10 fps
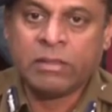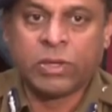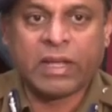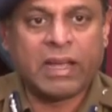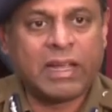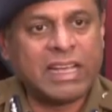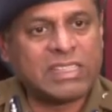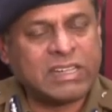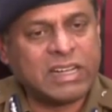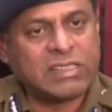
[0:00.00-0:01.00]
जो क्या
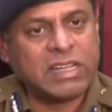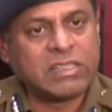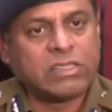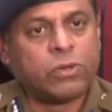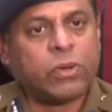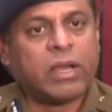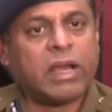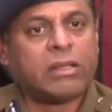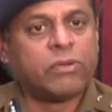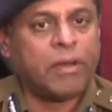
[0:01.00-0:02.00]
कैश ट्रांसैक्शन हो
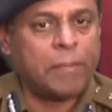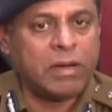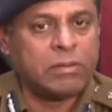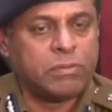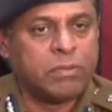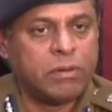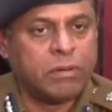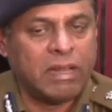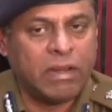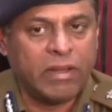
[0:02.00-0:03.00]
गया जो वेपन
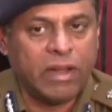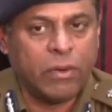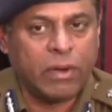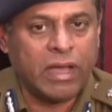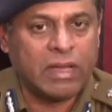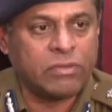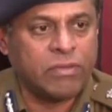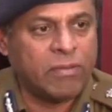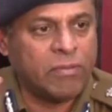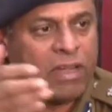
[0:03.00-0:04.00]
डिलीवरी हो गया जो
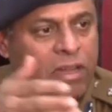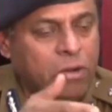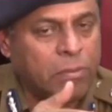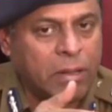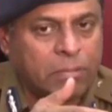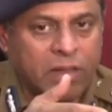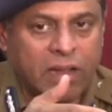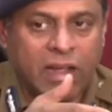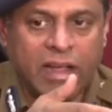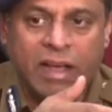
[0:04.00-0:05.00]
व्हीकल उपलब्ध
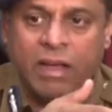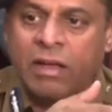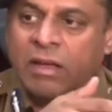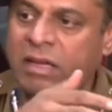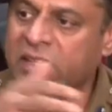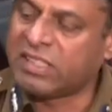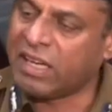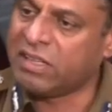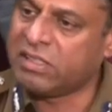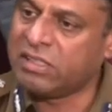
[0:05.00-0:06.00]
कराया गया ये
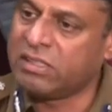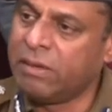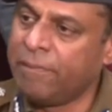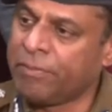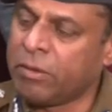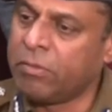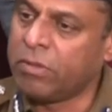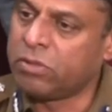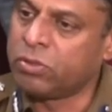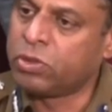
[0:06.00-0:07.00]
सारे चीज
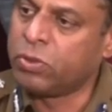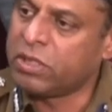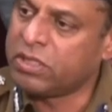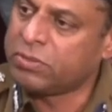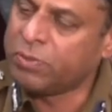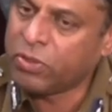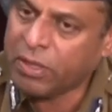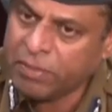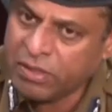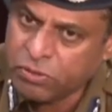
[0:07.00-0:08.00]
जो शूटर्स
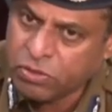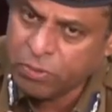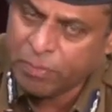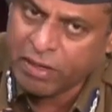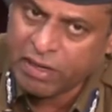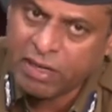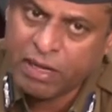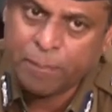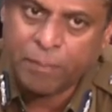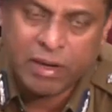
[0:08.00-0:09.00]
मौके पे थे उसको पकड़ने
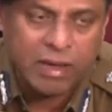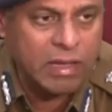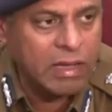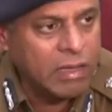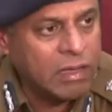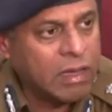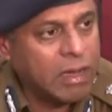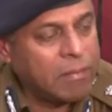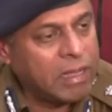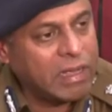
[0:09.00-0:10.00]
के पहले ही
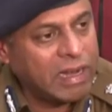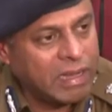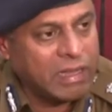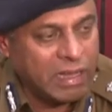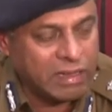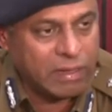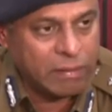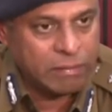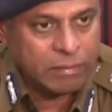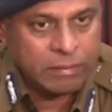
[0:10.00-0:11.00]
हमने क्रैक किया था
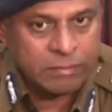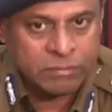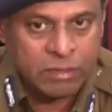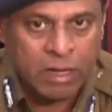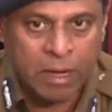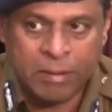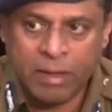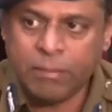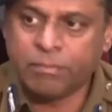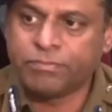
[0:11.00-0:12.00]
अभी